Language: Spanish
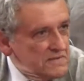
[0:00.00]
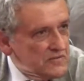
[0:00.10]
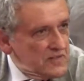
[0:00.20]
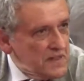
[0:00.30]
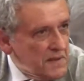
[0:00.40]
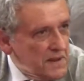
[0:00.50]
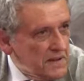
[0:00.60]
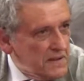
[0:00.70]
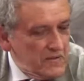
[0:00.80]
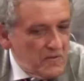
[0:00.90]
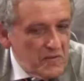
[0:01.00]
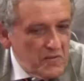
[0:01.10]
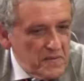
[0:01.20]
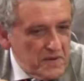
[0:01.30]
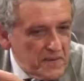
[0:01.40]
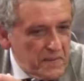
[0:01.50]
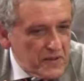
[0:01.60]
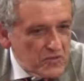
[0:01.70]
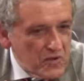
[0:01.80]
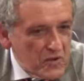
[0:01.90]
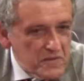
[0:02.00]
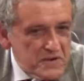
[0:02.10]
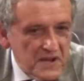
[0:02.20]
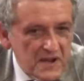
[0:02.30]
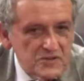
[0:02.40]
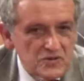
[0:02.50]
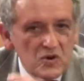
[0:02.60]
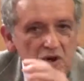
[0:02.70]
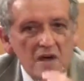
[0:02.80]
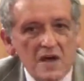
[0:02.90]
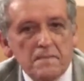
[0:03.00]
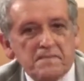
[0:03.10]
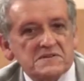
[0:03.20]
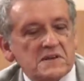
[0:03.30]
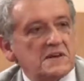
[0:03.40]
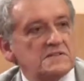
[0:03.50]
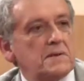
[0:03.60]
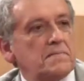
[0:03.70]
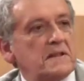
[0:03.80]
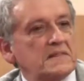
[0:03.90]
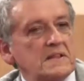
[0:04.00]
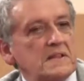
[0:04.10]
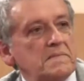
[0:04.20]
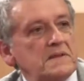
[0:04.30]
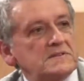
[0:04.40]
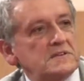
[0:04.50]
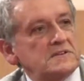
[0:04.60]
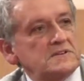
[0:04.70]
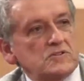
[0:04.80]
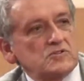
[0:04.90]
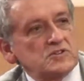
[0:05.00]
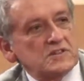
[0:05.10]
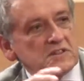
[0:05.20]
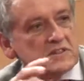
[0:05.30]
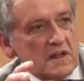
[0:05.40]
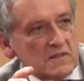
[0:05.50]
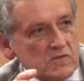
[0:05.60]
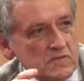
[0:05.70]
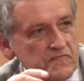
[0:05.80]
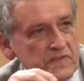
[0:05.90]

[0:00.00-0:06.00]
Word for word: No, estaba no, había una apertura comercial, eso empieza a darse a partir de 1770 y tanto.